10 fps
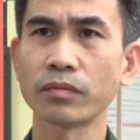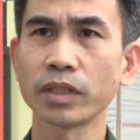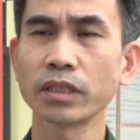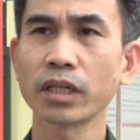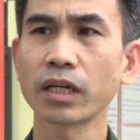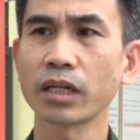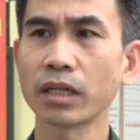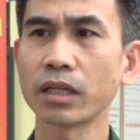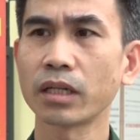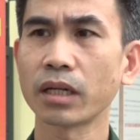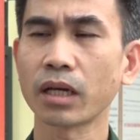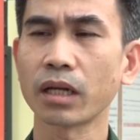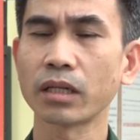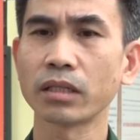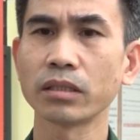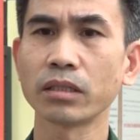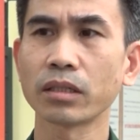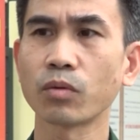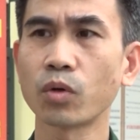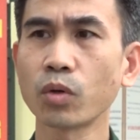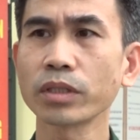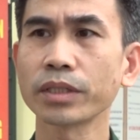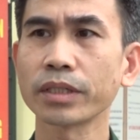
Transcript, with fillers: với chức năng là lực lượng nòng cốt